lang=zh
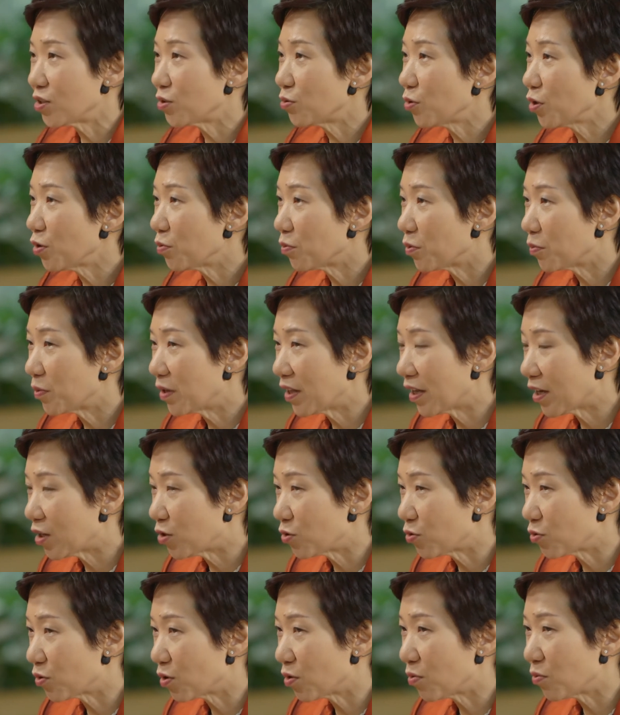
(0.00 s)
其实对我们
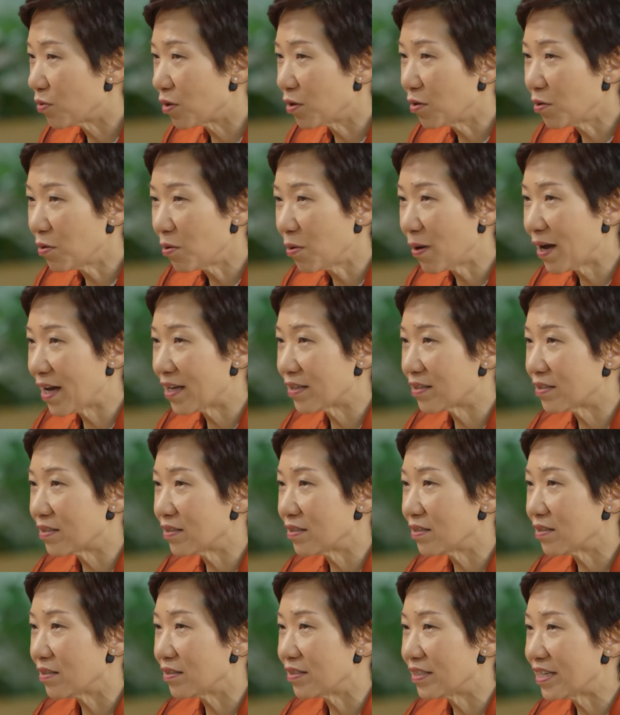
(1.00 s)
来说，文化
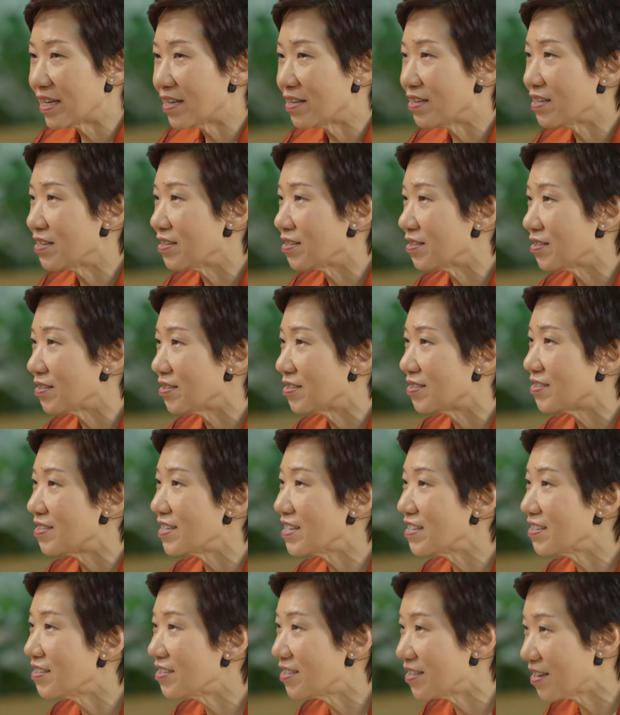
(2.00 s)
是建立、
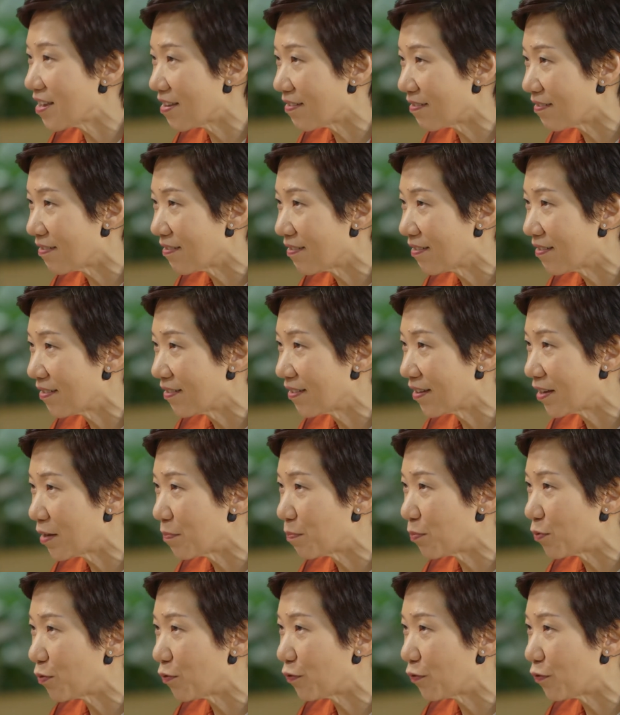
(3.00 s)
新建的一